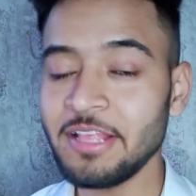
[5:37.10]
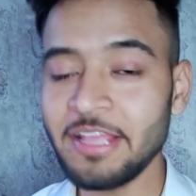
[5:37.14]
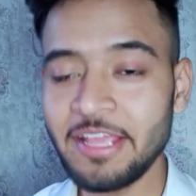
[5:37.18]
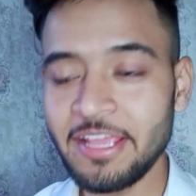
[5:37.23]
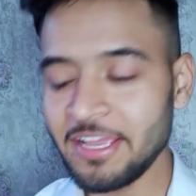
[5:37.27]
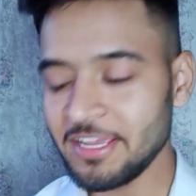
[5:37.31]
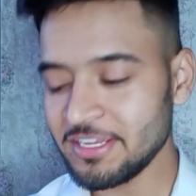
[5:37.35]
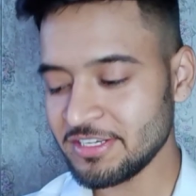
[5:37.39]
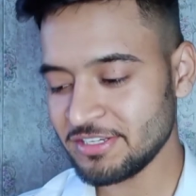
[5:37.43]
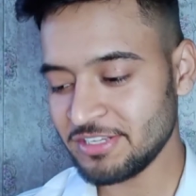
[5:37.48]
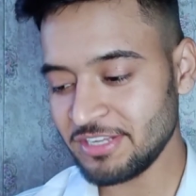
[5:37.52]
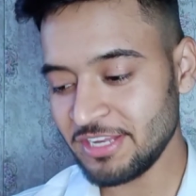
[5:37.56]

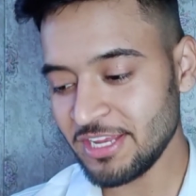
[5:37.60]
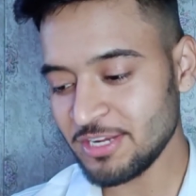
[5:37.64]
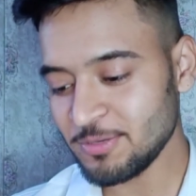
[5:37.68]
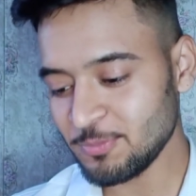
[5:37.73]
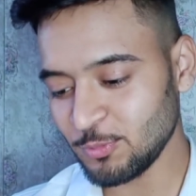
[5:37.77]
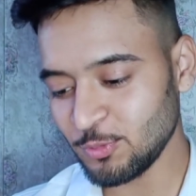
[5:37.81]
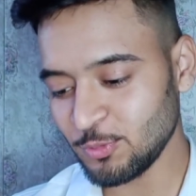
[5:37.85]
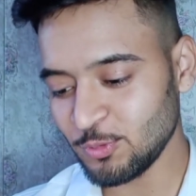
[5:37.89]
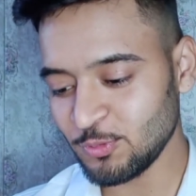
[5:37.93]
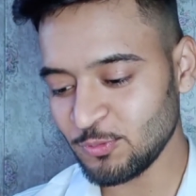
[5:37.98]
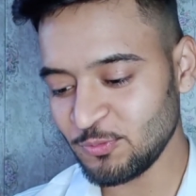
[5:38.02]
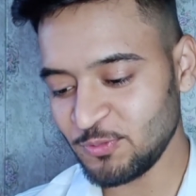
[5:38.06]
ليش ليش
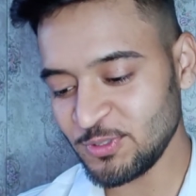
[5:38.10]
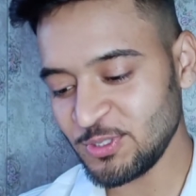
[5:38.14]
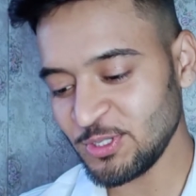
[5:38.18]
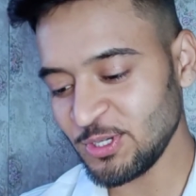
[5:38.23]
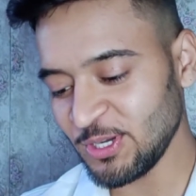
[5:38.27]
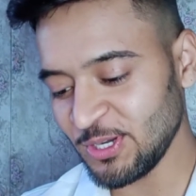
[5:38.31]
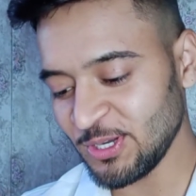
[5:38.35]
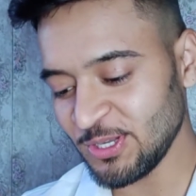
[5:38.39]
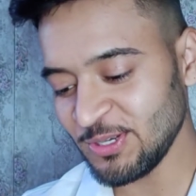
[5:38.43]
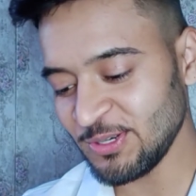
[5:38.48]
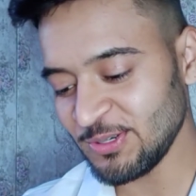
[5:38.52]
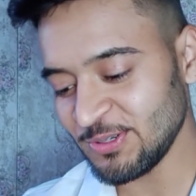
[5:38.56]
مو
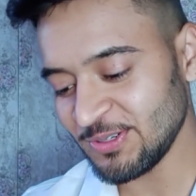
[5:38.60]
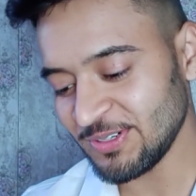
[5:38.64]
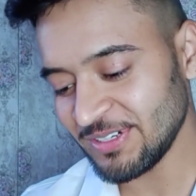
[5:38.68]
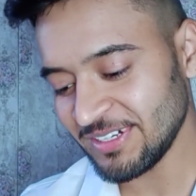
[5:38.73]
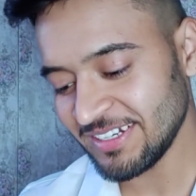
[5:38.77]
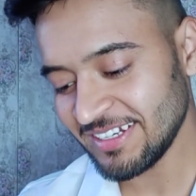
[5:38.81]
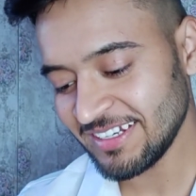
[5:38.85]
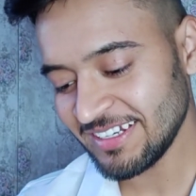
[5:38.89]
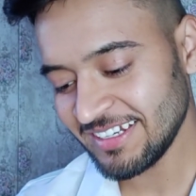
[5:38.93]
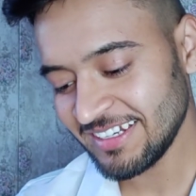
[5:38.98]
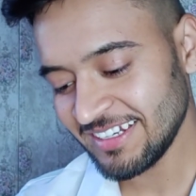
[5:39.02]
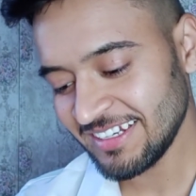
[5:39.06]
فيديو حلو
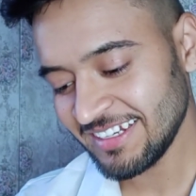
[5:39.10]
